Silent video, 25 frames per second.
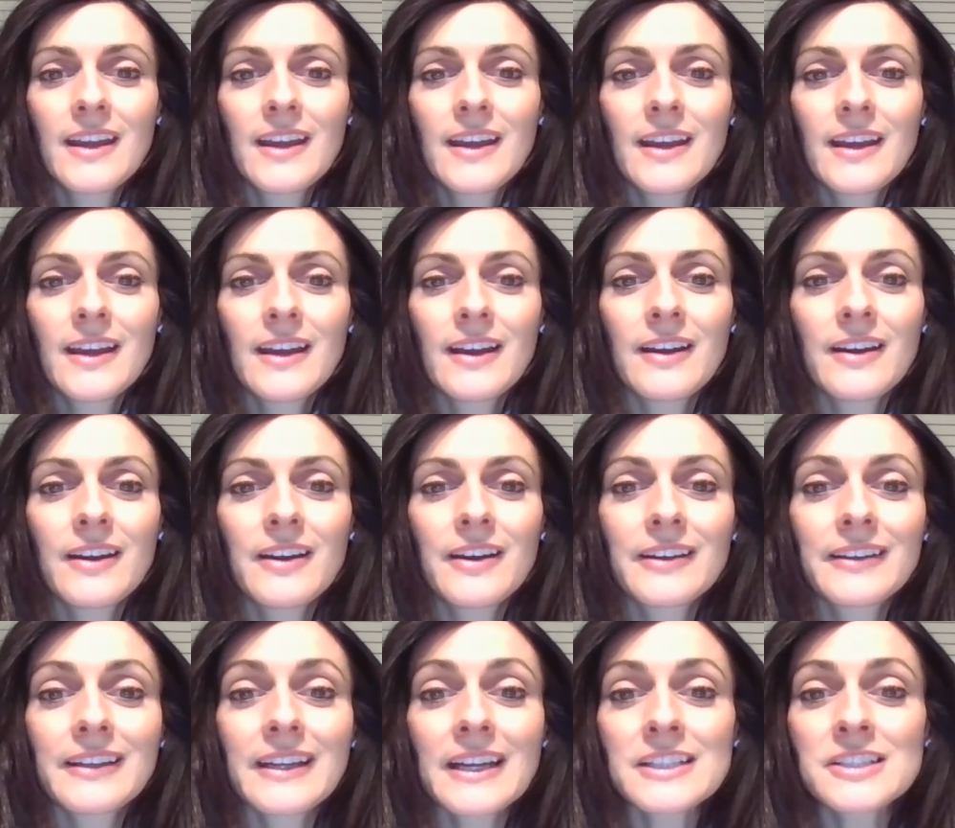
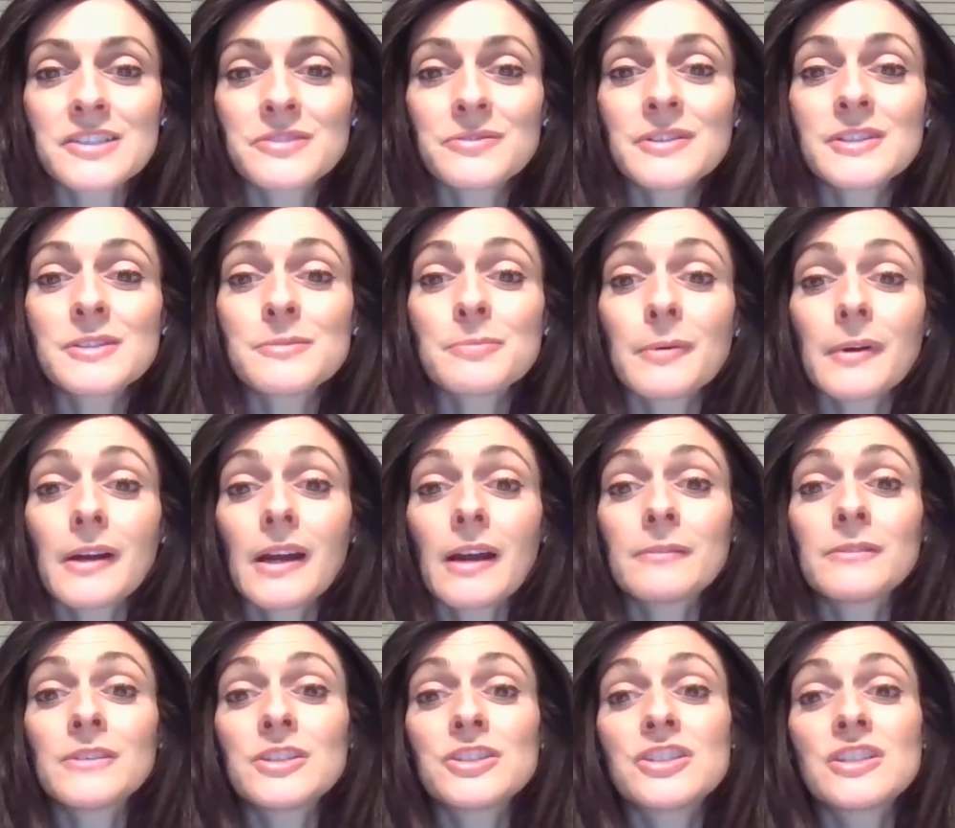Euh, graduer du
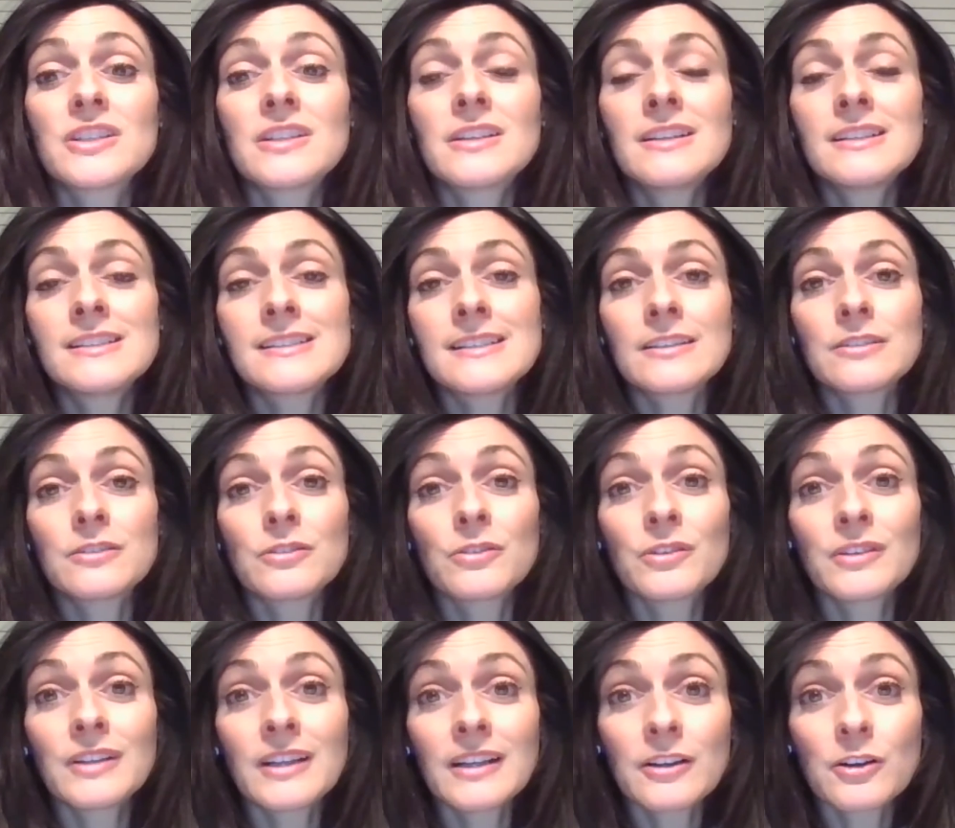programme de génie, c'est
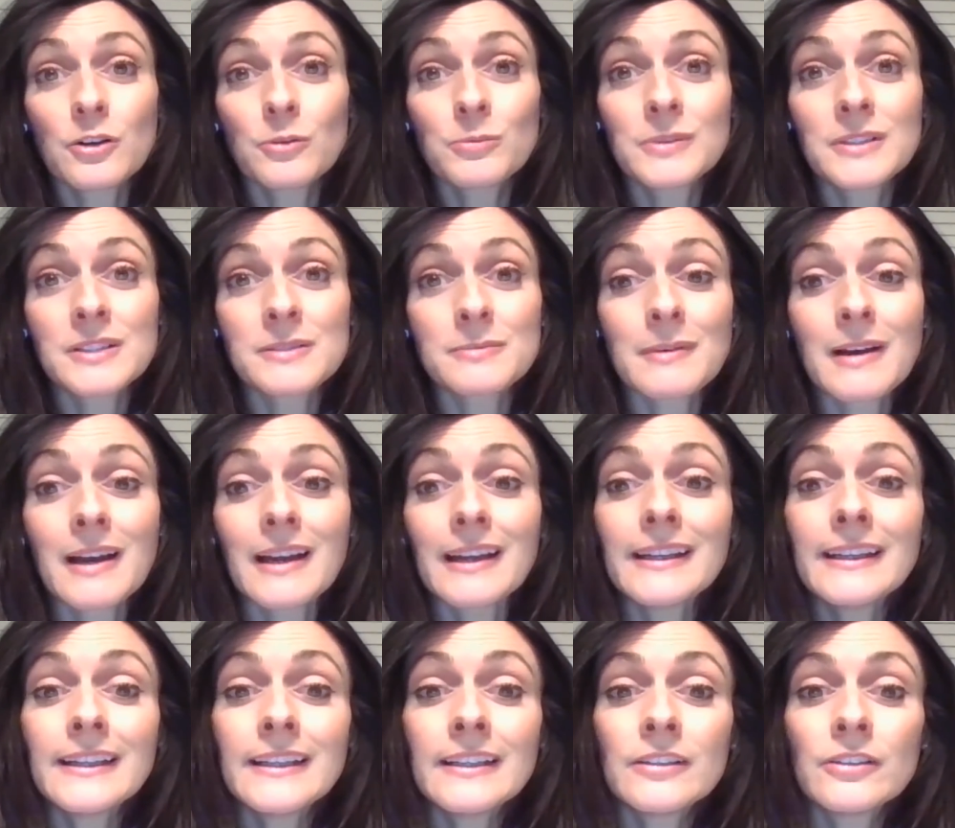un accomplissement
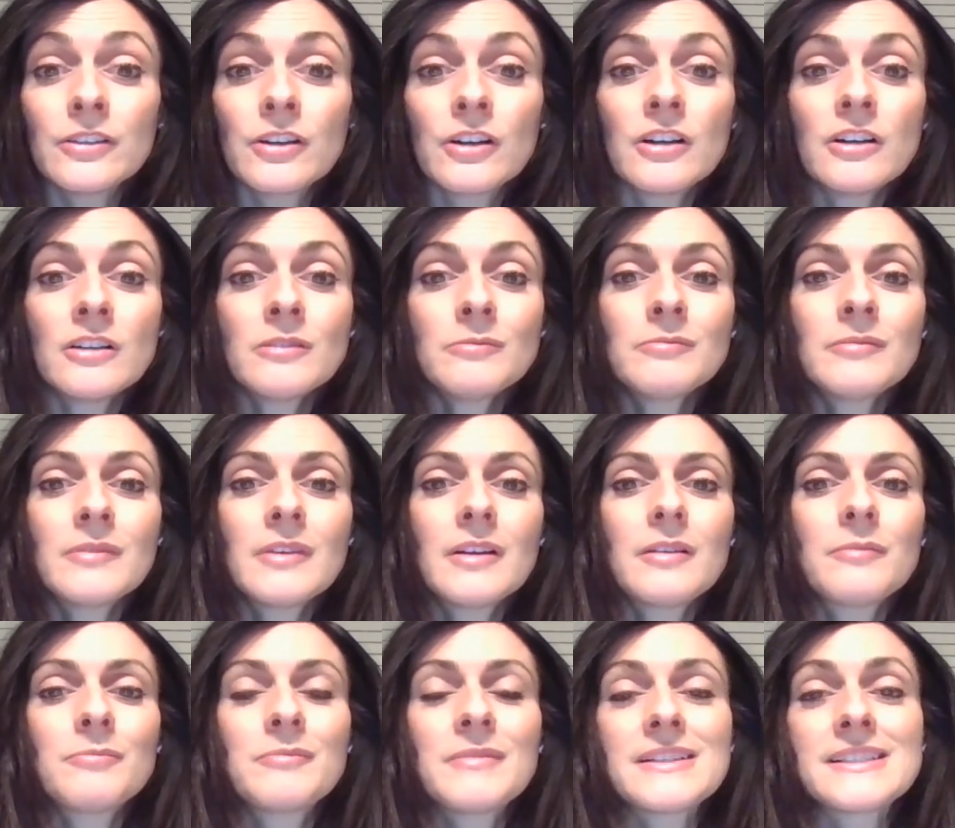énorme,
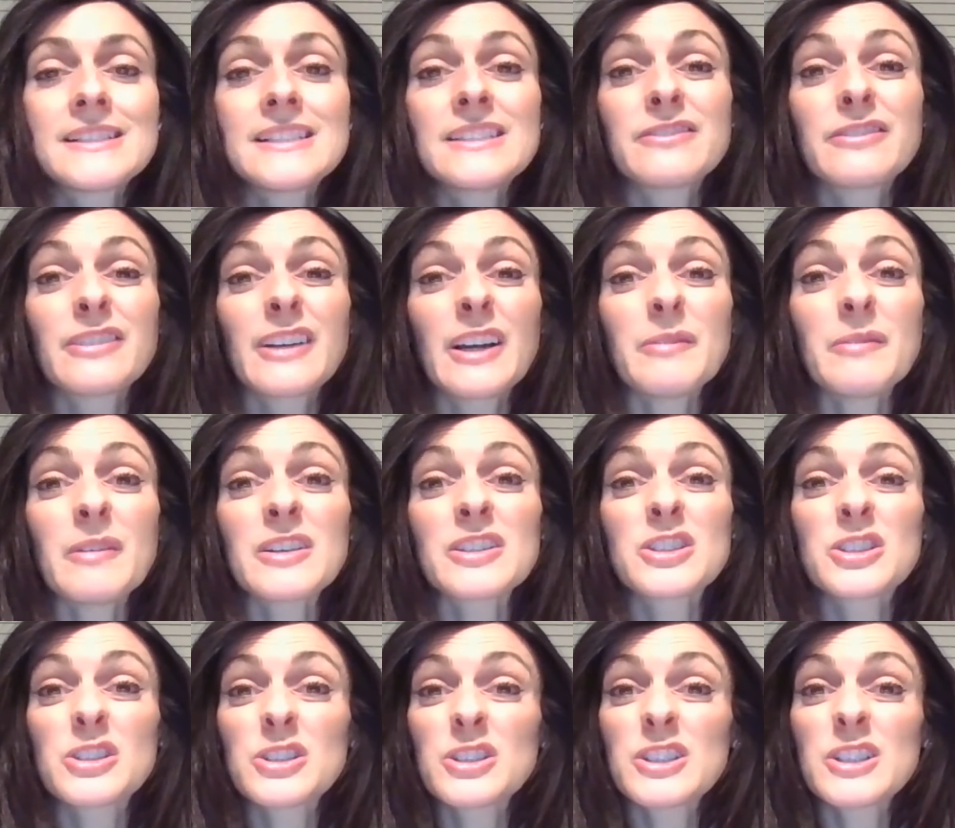mais c'est
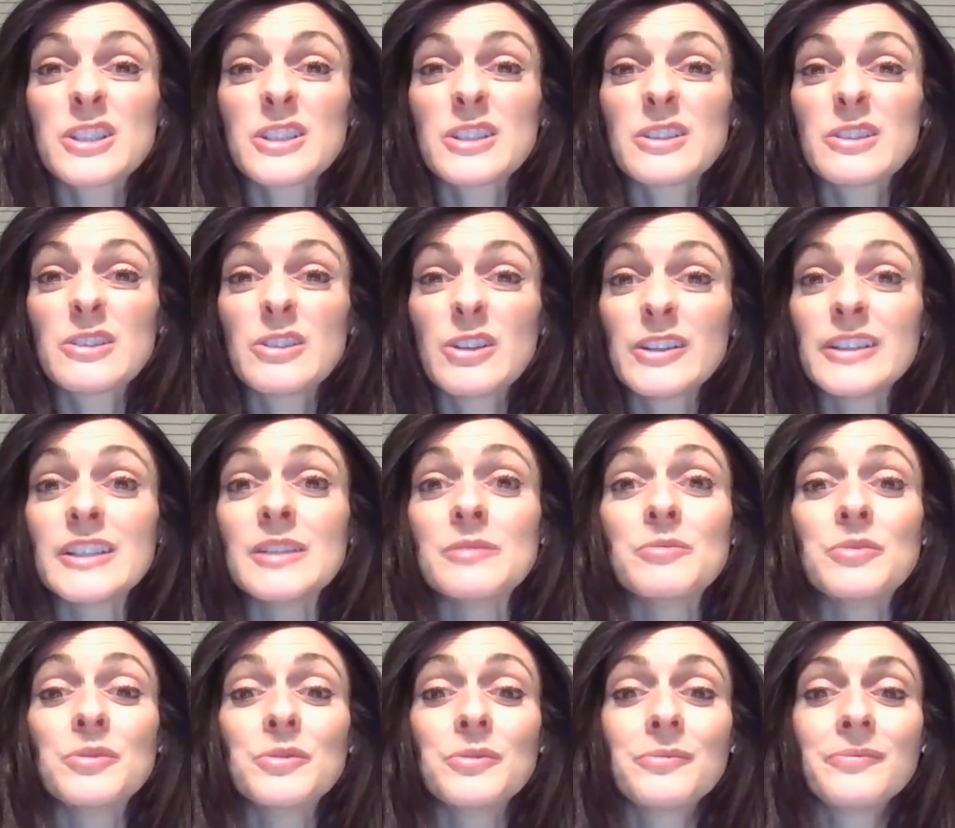vraiment juste le début.